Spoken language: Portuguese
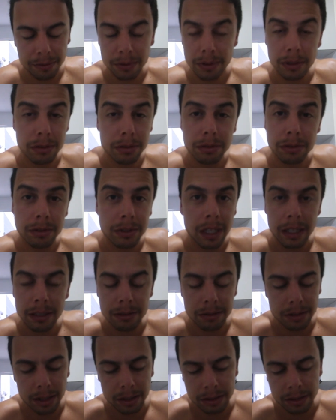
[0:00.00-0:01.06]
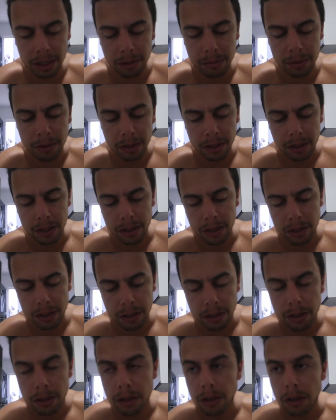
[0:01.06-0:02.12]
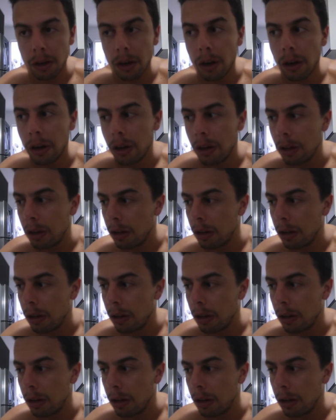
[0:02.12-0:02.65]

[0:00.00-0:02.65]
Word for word: fico assustado já, sabe? Ó.